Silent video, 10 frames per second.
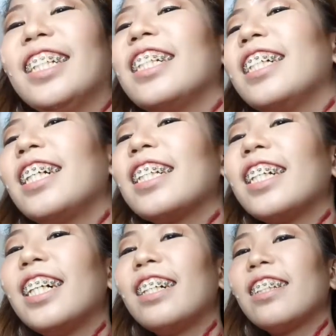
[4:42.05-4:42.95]

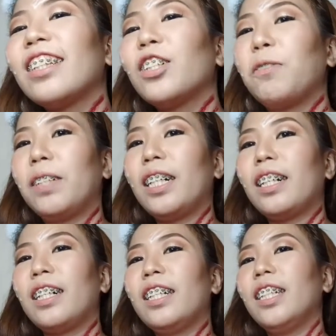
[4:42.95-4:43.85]
Nakakatakot, no?
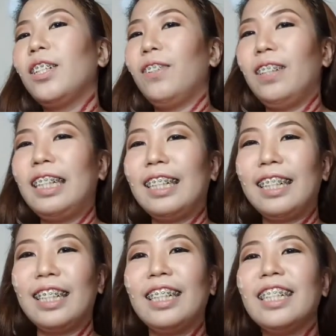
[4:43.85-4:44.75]
Parang ano.
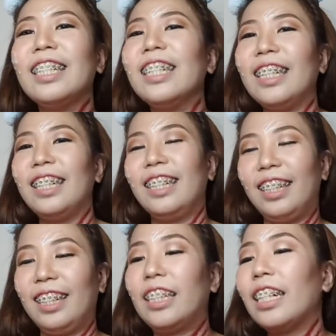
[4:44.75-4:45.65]
Yee!
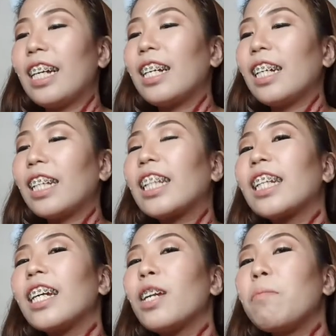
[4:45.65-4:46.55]
Talagang
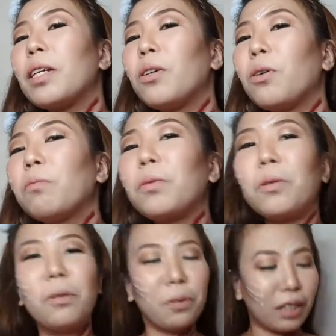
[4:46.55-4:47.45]
kita na yung laman loob
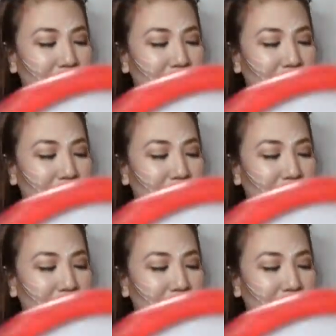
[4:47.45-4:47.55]
ko.